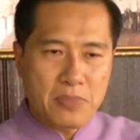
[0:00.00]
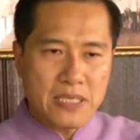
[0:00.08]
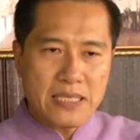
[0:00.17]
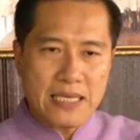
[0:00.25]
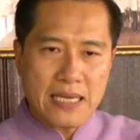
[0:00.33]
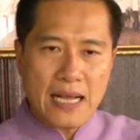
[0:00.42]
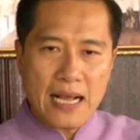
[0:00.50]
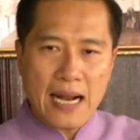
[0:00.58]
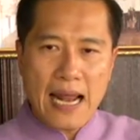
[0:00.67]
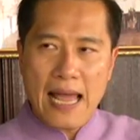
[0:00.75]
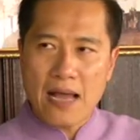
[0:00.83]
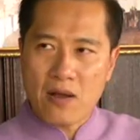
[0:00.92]
พื้นที่ก
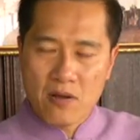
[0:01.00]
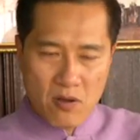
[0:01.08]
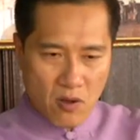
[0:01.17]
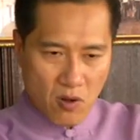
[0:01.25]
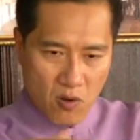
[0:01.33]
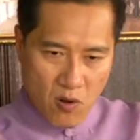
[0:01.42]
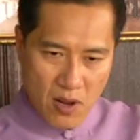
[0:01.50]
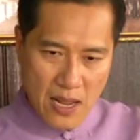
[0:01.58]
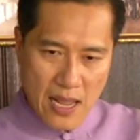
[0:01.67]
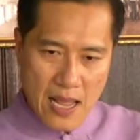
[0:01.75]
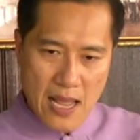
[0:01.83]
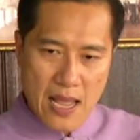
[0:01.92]
ลางๆของ
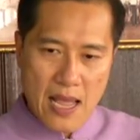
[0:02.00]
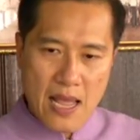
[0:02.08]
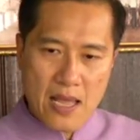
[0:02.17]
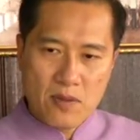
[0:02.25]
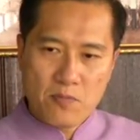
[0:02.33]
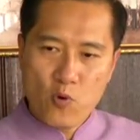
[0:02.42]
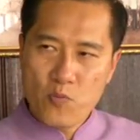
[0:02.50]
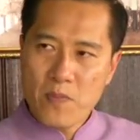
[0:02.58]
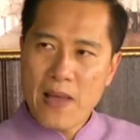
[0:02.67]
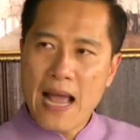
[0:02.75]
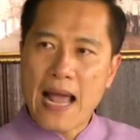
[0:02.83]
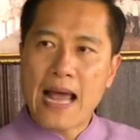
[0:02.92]
ภู
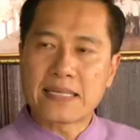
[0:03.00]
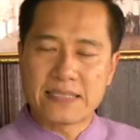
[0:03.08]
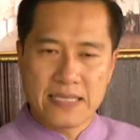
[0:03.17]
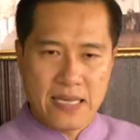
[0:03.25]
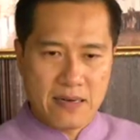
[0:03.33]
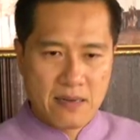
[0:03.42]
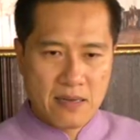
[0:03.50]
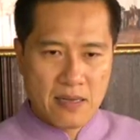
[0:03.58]
มิภาคอาเซียน